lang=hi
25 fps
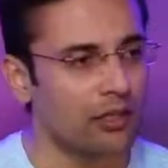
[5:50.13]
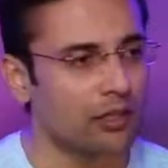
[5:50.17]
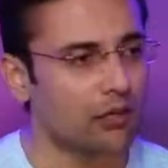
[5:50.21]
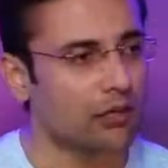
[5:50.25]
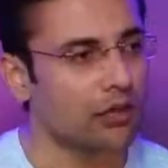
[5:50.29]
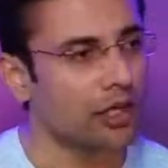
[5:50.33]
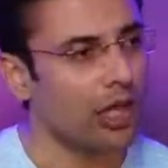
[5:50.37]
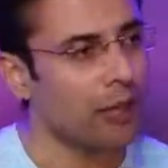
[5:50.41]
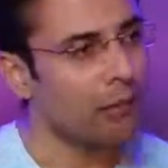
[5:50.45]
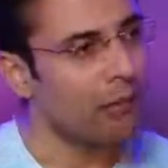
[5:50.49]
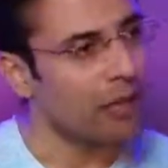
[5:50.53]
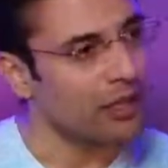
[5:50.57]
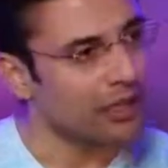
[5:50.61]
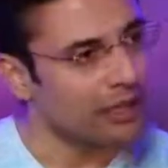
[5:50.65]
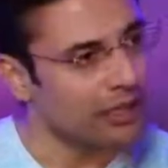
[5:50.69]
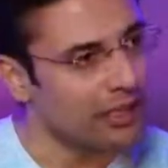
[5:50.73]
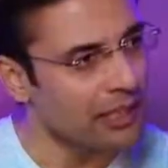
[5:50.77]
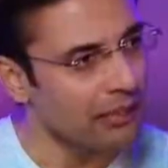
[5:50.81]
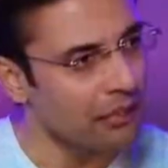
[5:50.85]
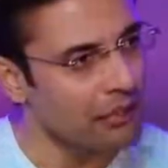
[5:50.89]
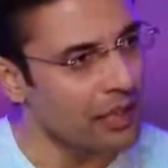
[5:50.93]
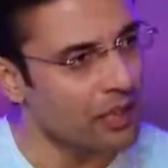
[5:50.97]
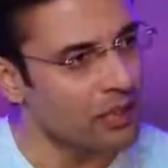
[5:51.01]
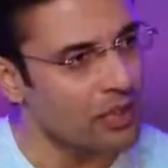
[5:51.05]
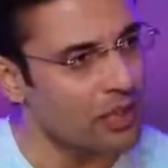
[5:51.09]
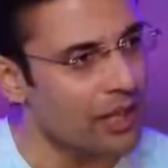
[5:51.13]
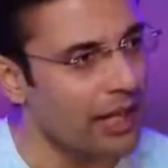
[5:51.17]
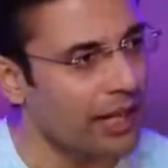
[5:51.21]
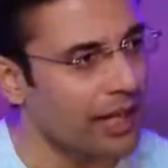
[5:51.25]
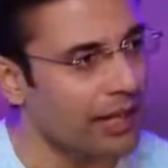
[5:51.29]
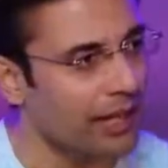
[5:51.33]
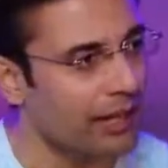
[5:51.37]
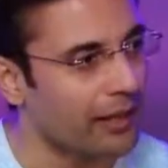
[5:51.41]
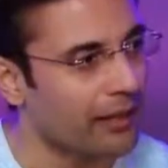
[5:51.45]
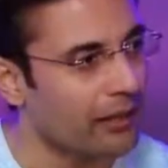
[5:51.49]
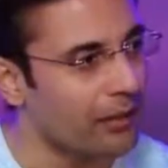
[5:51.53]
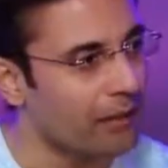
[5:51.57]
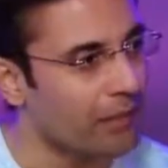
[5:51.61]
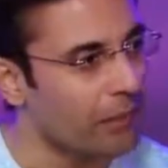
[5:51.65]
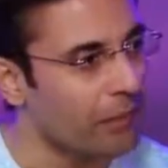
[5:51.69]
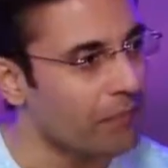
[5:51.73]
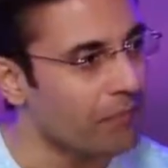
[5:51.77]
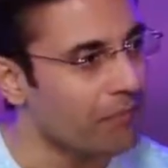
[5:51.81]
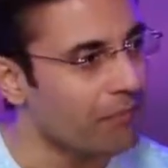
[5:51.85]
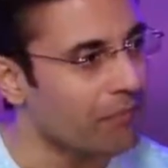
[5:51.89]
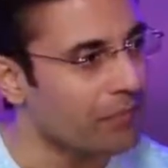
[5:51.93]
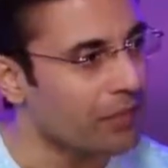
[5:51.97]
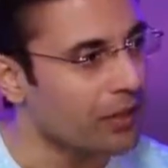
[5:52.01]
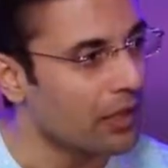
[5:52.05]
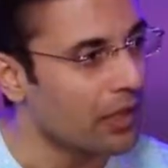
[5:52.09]
दुनिया मरती है मर जाए
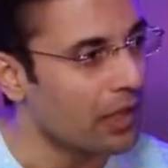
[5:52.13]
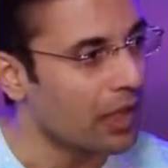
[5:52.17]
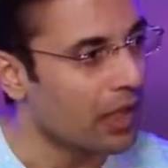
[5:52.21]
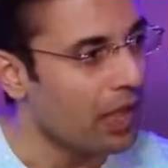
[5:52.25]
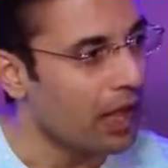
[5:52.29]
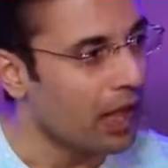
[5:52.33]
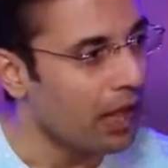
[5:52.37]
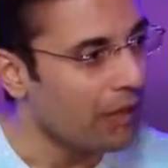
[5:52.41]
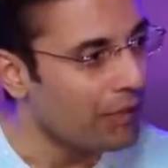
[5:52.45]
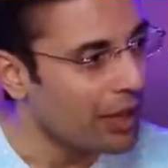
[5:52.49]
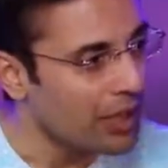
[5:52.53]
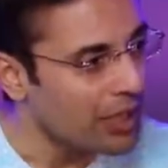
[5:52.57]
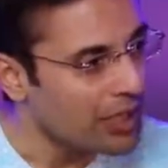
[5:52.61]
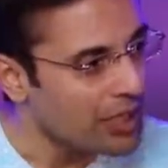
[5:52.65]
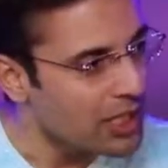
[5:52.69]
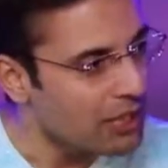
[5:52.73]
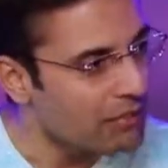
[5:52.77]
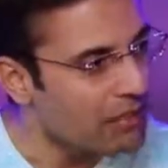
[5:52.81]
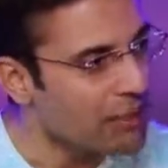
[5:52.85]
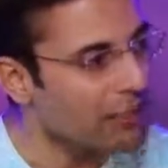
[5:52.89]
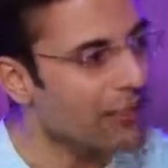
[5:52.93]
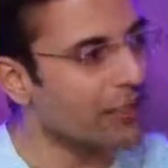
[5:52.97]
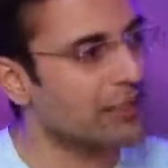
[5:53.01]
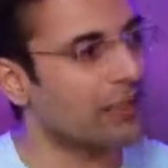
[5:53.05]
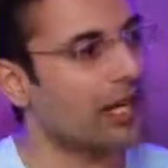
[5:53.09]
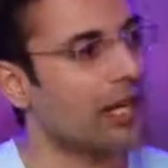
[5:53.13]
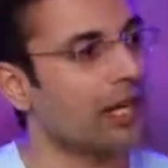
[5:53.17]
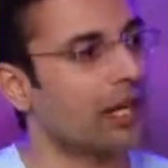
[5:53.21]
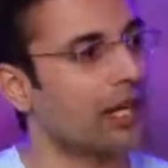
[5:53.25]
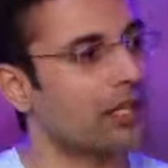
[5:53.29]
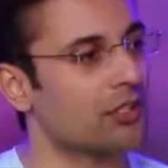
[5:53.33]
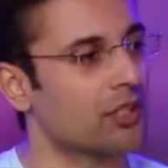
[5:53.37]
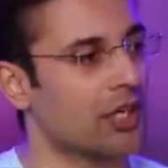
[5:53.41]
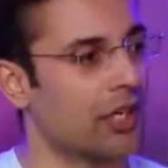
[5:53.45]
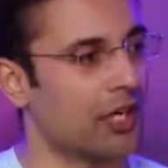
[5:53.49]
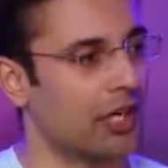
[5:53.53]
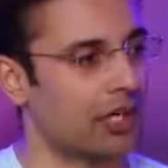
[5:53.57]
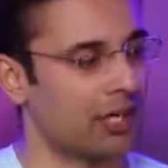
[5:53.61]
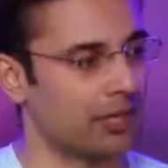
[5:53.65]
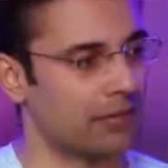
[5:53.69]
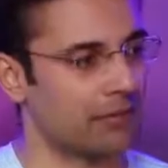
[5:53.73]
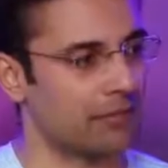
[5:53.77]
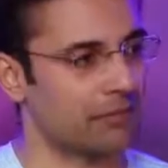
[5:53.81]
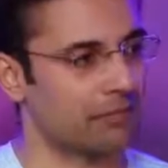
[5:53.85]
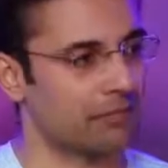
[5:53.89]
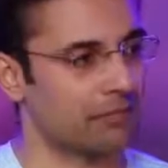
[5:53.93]
हमारी जेब में पैसा आना चाहिए